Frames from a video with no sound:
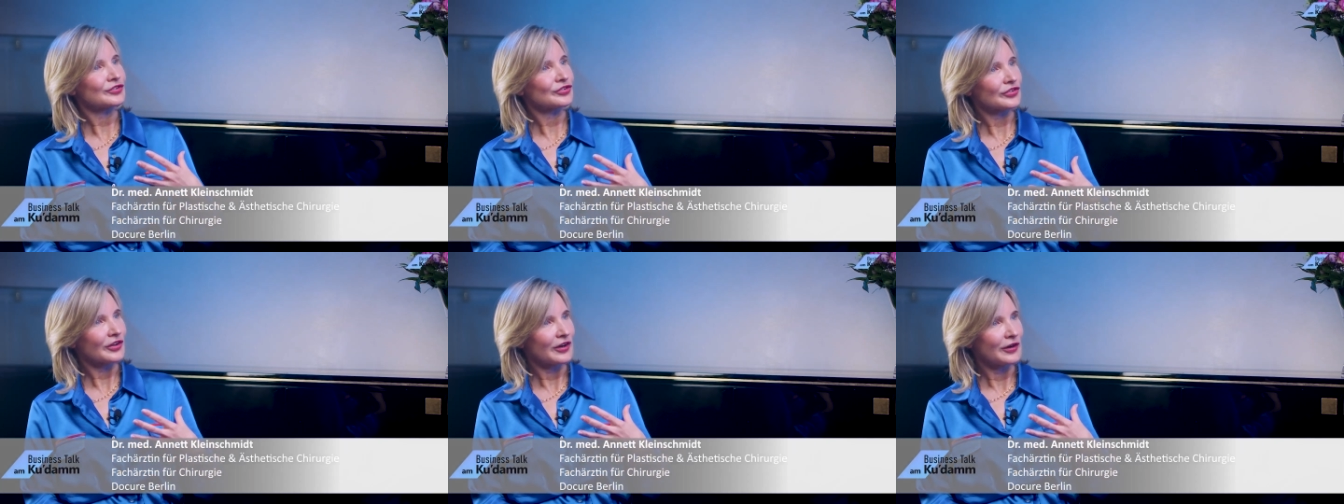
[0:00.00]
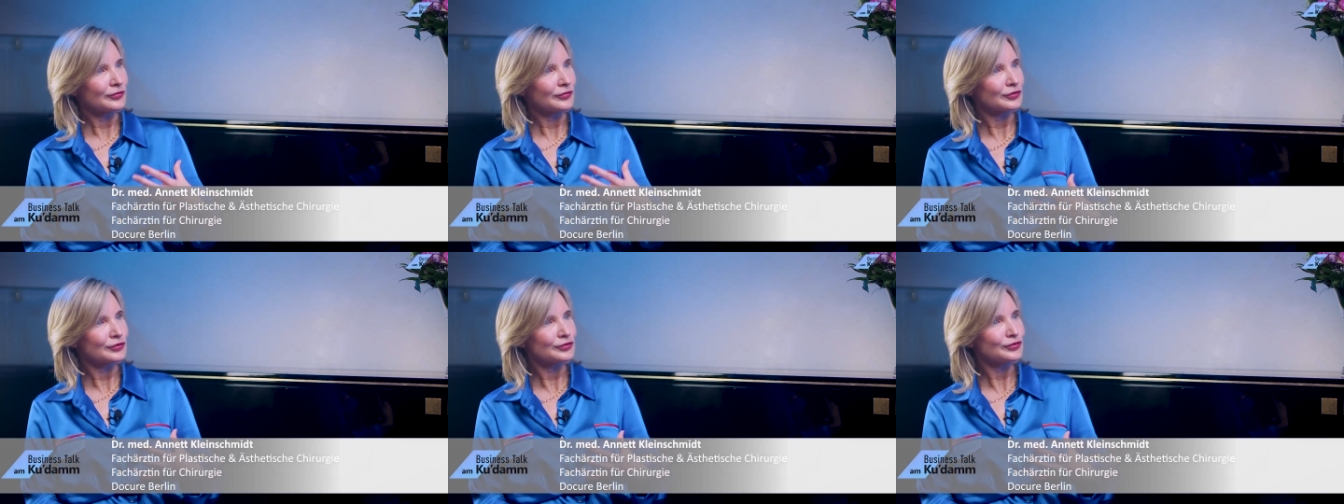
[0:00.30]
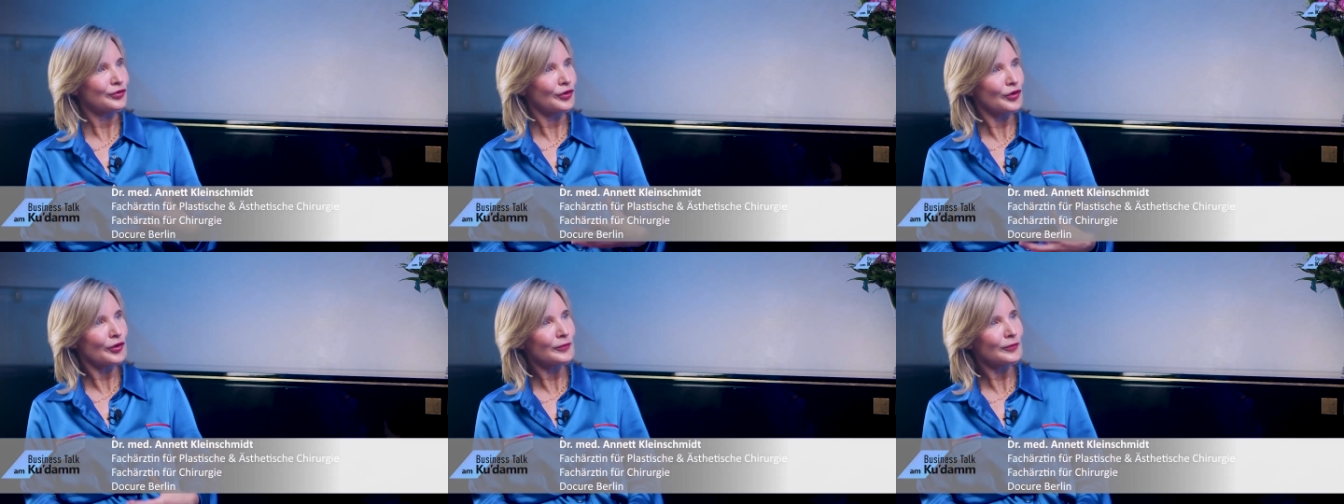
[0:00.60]
straffe
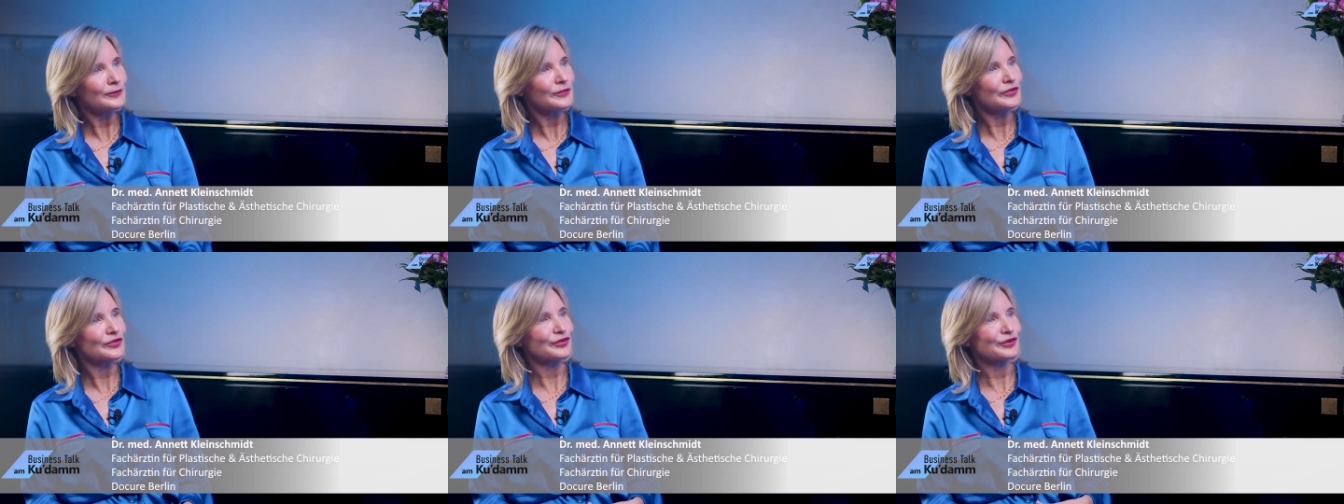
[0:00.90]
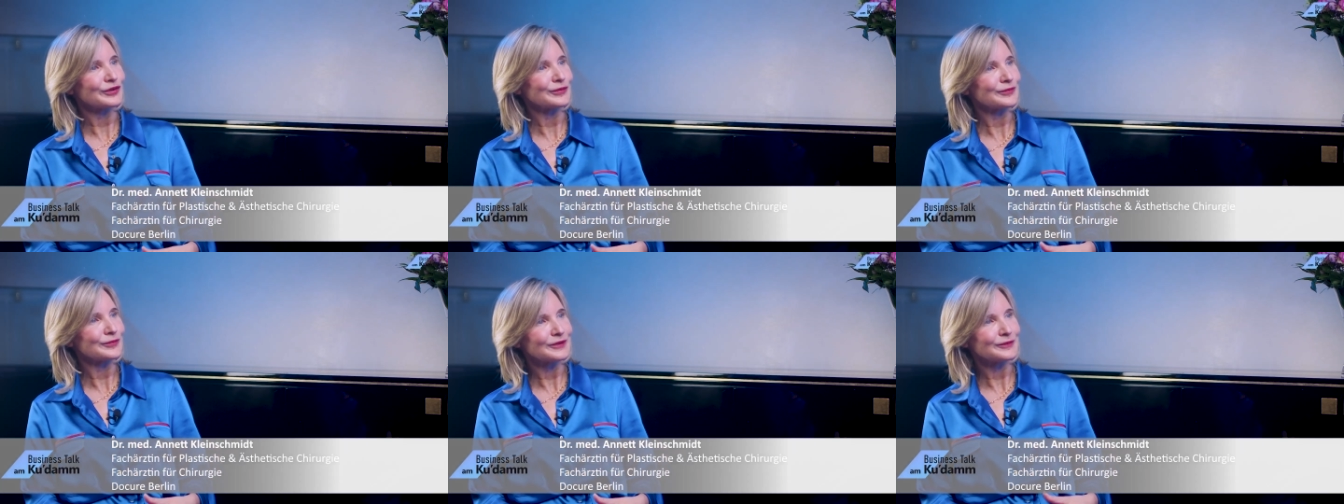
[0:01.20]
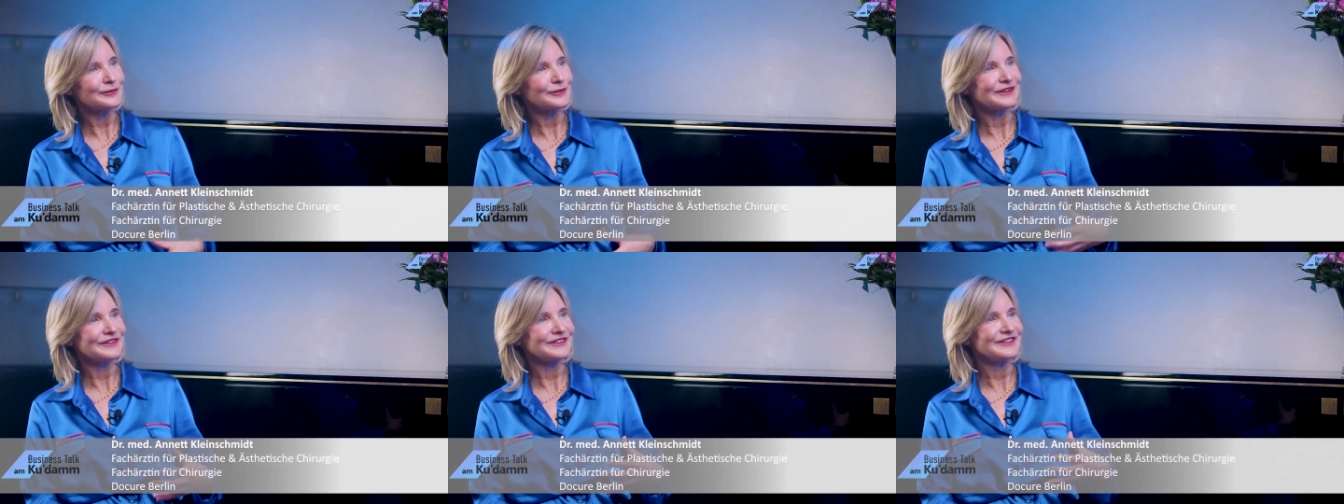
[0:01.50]
Form zu
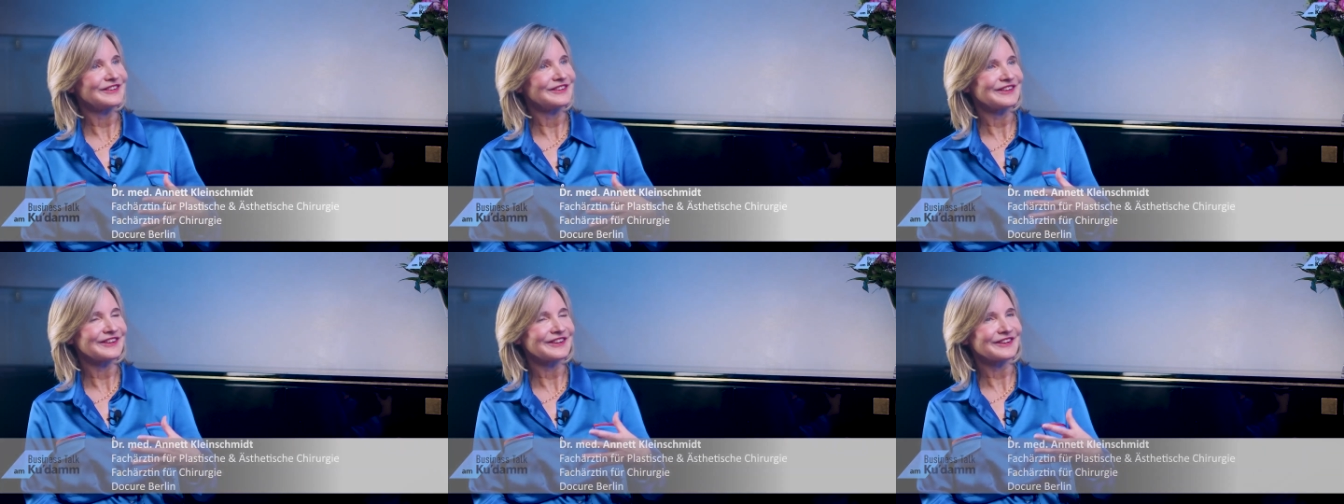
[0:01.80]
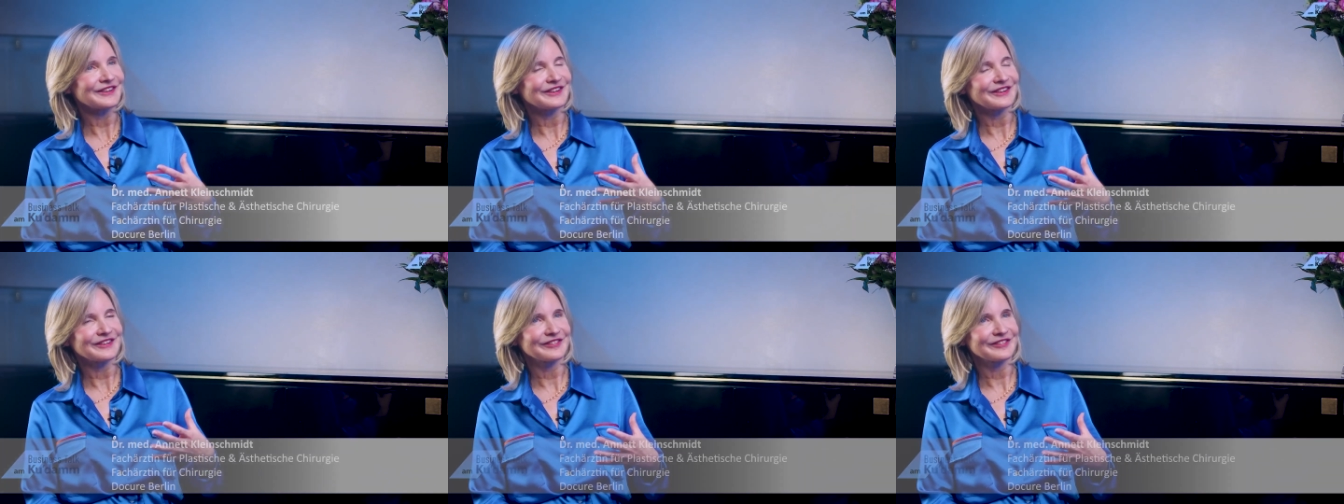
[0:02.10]
implementieren.